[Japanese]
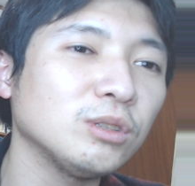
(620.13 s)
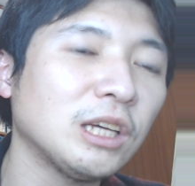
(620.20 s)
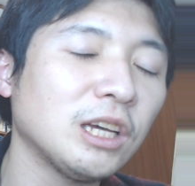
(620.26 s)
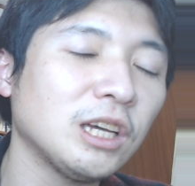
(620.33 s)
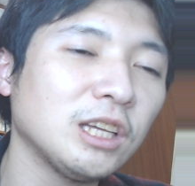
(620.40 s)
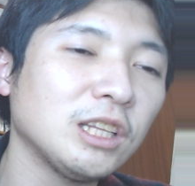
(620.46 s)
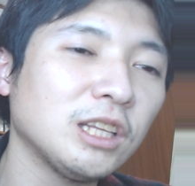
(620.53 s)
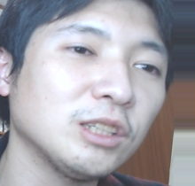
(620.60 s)

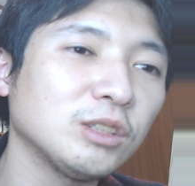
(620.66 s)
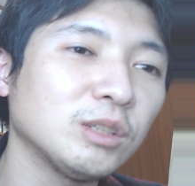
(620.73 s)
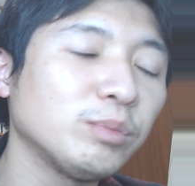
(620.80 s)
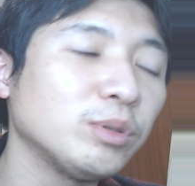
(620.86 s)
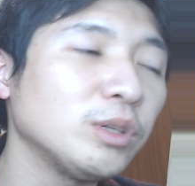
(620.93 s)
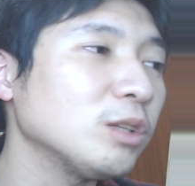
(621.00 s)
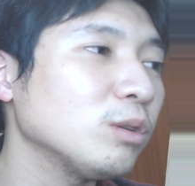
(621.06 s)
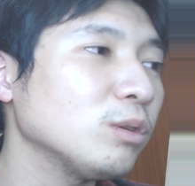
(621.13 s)
えー、なんだろう
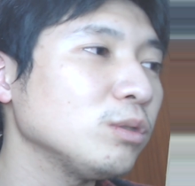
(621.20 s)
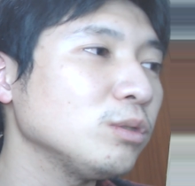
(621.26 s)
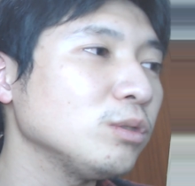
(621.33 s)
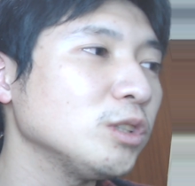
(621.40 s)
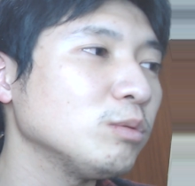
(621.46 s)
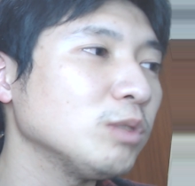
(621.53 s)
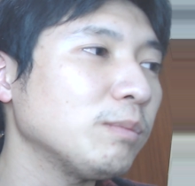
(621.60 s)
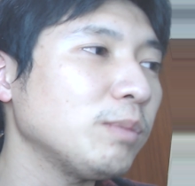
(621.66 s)
プレーという
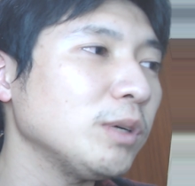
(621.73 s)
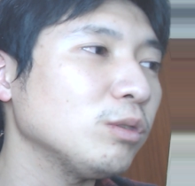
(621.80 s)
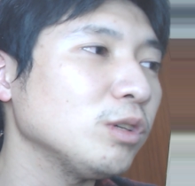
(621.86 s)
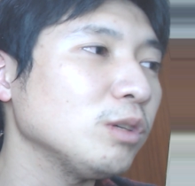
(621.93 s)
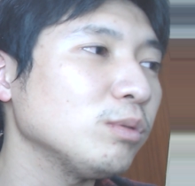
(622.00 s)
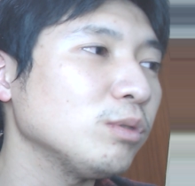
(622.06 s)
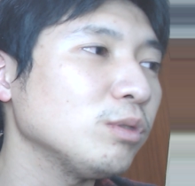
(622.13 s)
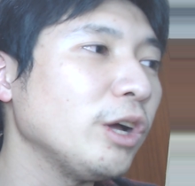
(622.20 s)
よりも、やっぱり
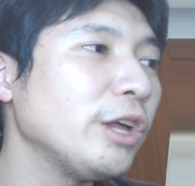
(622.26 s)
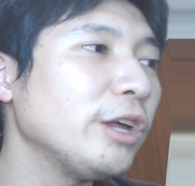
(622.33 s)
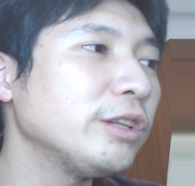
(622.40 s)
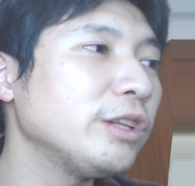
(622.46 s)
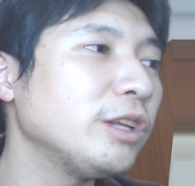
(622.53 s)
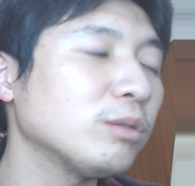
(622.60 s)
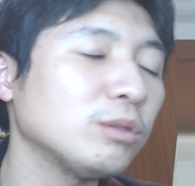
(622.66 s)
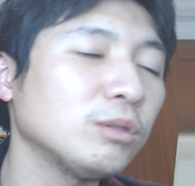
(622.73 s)
ドリブル、
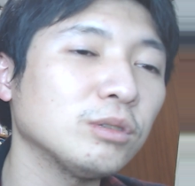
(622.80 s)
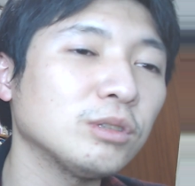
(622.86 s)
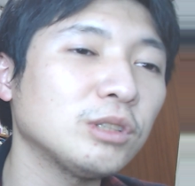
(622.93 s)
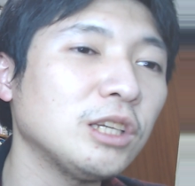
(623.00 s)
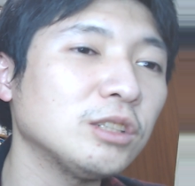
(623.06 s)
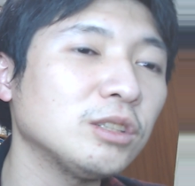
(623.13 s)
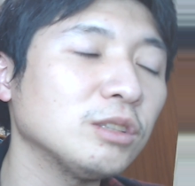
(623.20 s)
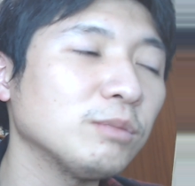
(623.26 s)
ね、この
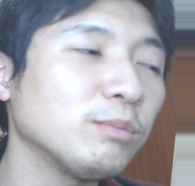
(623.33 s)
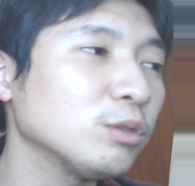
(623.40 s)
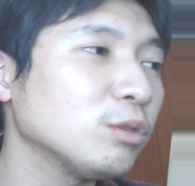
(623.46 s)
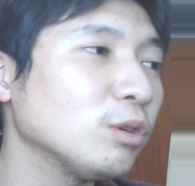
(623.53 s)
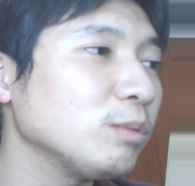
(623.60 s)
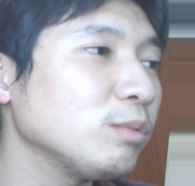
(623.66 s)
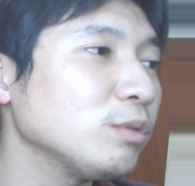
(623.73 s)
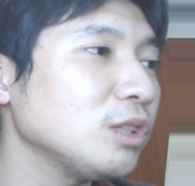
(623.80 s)
センス、
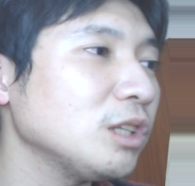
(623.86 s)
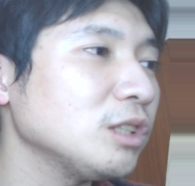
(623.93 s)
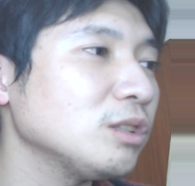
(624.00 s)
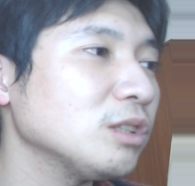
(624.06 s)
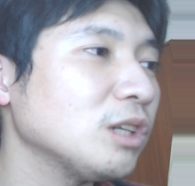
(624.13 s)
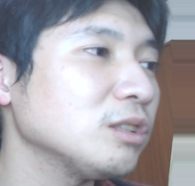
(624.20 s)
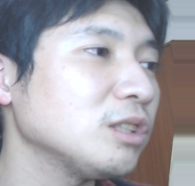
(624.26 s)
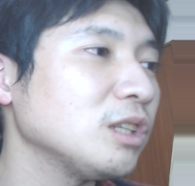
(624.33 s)

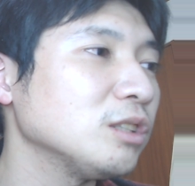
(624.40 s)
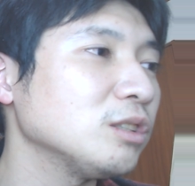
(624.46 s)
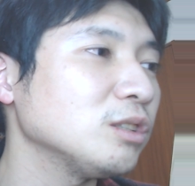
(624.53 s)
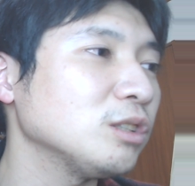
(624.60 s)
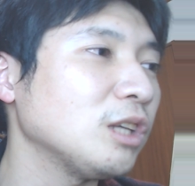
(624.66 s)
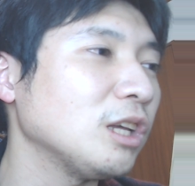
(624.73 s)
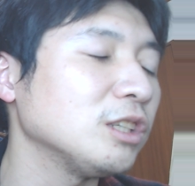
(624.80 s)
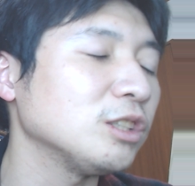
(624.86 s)
ドリブルセンスがある選
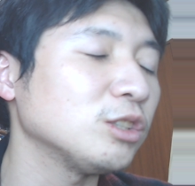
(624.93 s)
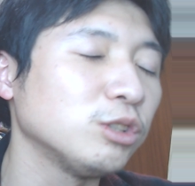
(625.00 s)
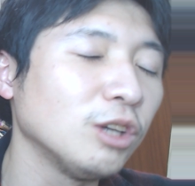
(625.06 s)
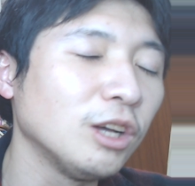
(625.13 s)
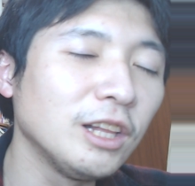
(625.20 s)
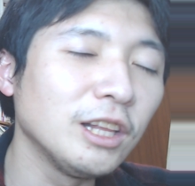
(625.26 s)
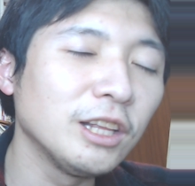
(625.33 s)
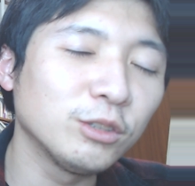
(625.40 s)
手、選
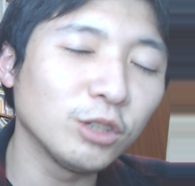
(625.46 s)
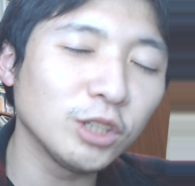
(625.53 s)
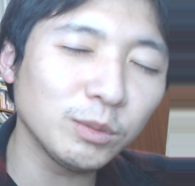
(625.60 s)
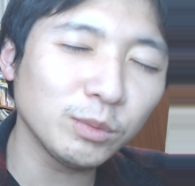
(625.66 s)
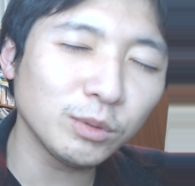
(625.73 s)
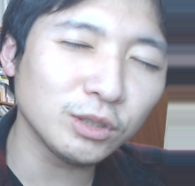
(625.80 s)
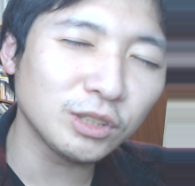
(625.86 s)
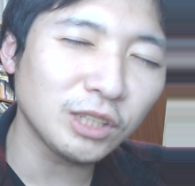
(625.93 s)
手
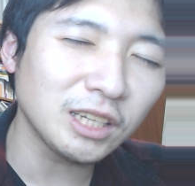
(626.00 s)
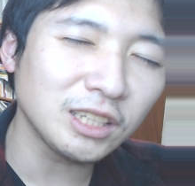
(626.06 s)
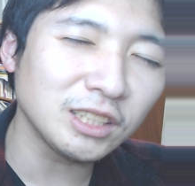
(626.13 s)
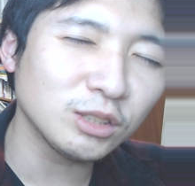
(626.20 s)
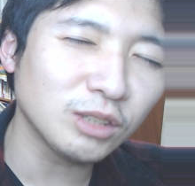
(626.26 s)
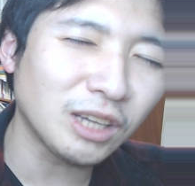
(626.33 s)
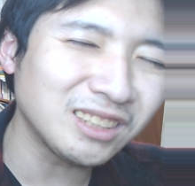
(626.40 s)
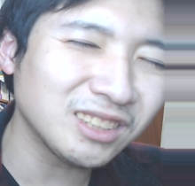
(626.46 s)

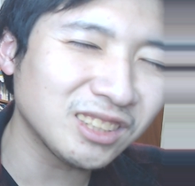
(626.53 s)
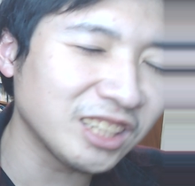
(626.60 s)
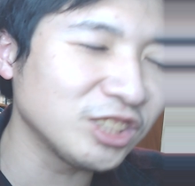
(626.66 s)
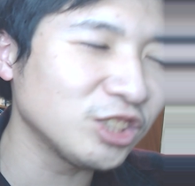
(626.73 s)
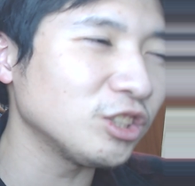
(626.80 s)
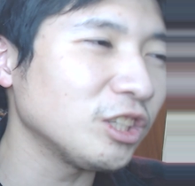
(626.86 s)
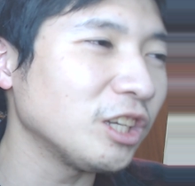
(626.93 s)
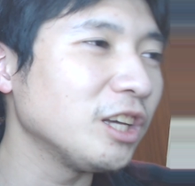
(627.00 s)
ドリブルセンスのある
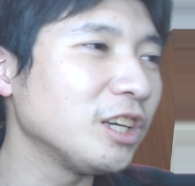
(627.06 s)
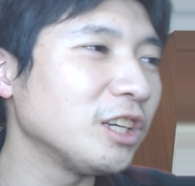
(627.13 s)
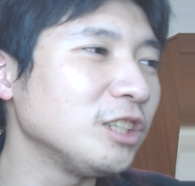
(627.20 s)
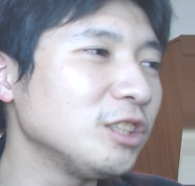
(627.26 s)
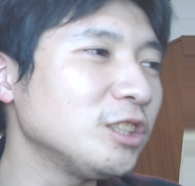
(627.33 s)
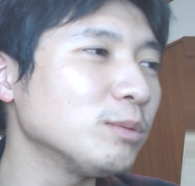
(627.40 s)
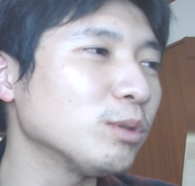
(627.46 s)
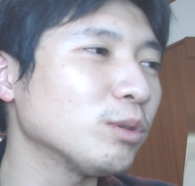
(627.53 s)
選手で、
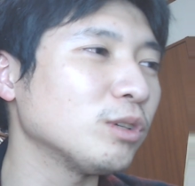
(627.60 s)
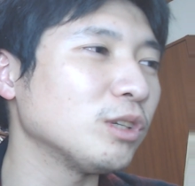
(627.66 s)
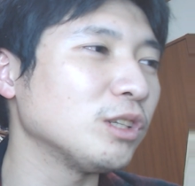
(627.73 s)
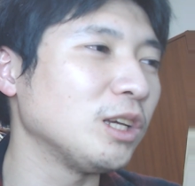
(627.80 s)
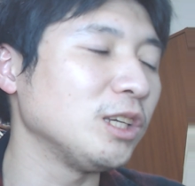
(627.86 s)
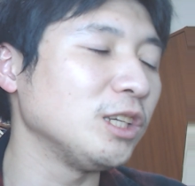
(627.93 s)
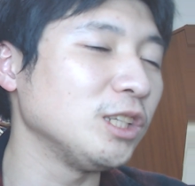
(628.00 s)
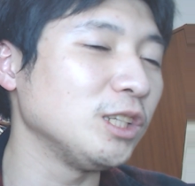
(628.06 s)
いつもこれ
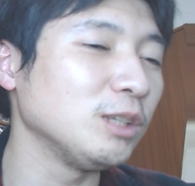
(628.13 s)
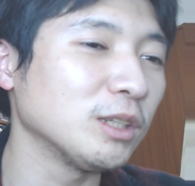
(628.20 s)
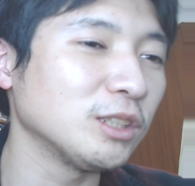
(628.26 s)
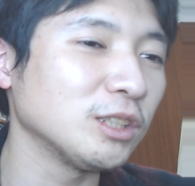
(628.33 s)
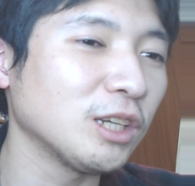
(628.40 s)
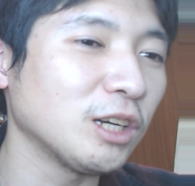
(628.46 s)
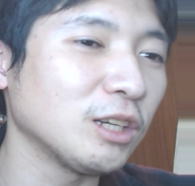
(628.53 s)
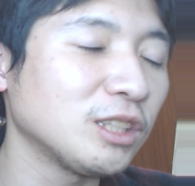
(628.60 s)
ね、言い間
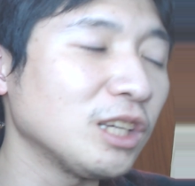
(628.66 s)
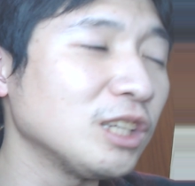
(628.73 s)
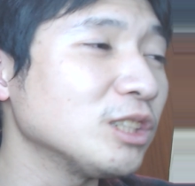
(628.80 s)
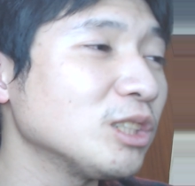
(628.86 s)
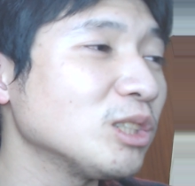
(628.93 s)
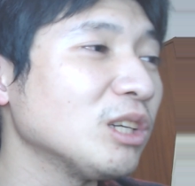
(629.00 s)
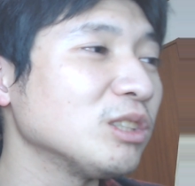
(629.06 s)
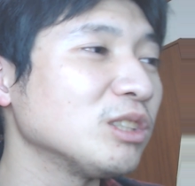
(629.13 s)
違い、
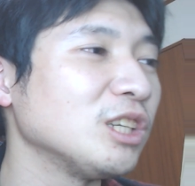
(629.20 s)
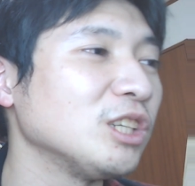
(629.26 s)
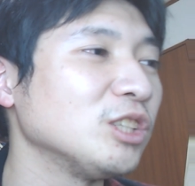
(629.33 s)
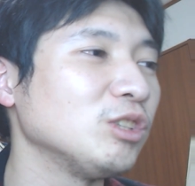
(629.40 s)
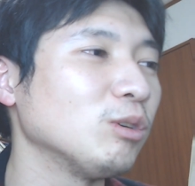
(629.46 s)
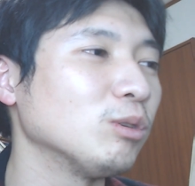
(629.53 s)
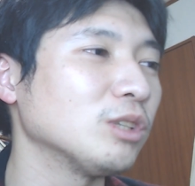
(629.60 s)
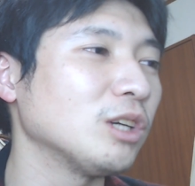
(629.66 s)
センスのある選
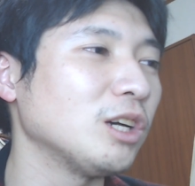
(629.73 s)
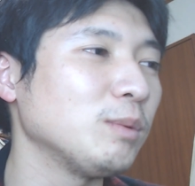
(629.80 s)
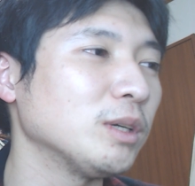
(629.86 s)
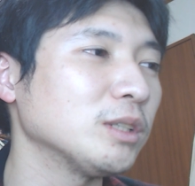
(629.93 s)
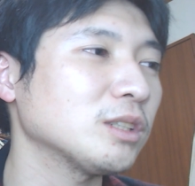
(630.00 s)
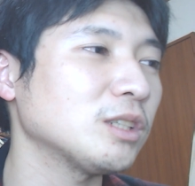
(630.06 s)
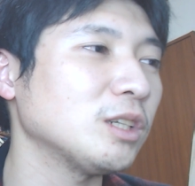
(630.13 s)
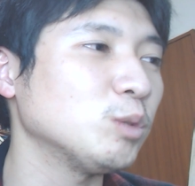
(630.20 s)
手でござい
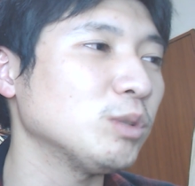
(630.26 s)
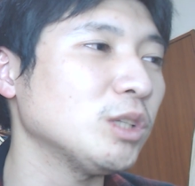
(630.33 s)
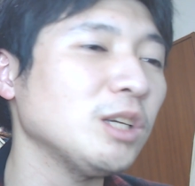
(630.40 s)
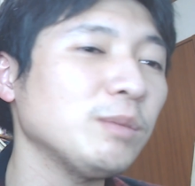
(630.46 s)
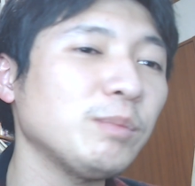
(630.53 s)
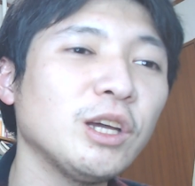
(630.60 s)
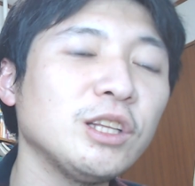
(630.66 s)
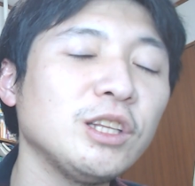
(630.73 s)
ますけれども、ただ
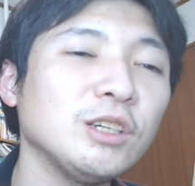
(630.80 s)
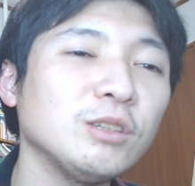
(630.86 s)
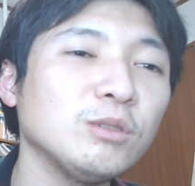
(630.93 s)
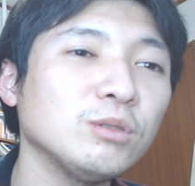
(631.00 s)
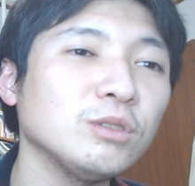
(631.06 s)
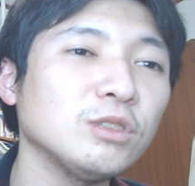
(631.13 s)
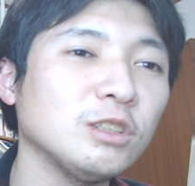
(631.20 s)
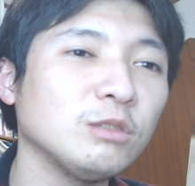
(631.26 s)
やっぱりヘディング
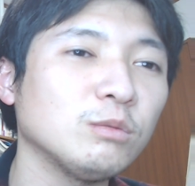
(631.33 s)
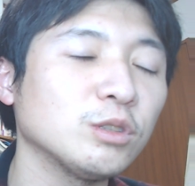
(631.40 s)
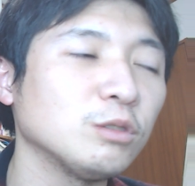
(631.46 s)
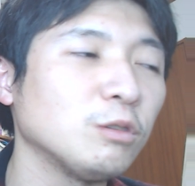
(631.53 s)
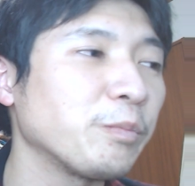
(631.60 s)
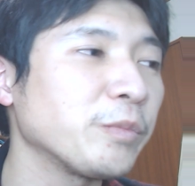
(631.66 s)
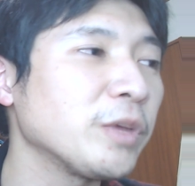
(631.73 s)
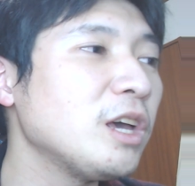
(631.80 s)
の強さはもち
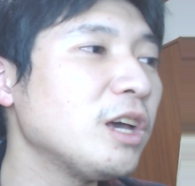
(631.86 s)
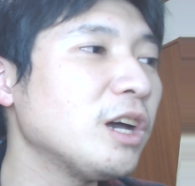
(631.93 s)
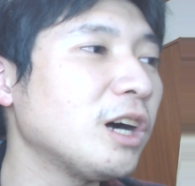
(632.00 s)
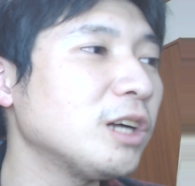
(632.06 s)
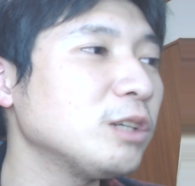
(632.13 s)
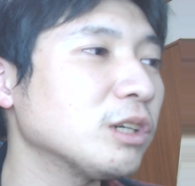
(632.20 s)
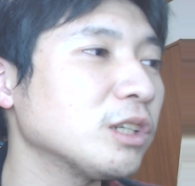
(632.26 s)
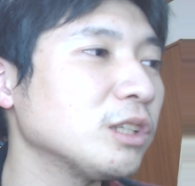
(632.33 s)
ろん
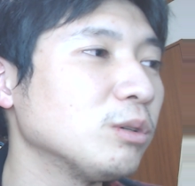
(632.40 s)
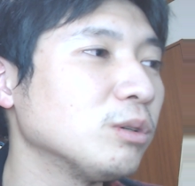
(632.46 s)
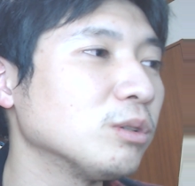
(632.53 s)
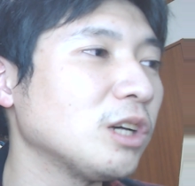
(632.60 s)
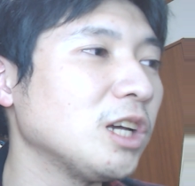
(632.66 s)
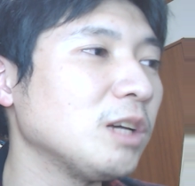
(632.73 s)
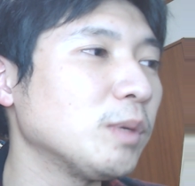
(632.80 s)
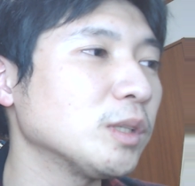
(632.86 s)
あるわけでご
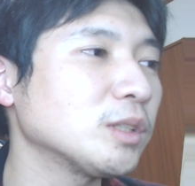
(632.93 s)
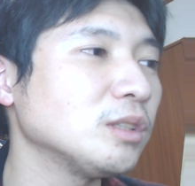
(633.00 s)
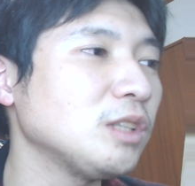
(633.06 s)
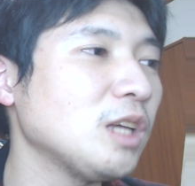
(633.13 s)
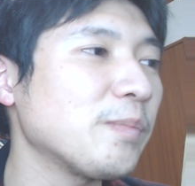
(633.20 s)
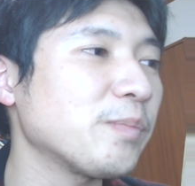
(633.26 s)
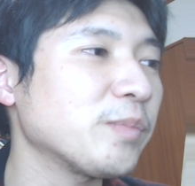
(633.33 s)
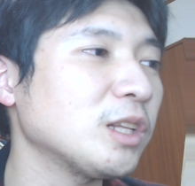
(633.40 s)
ざいますね。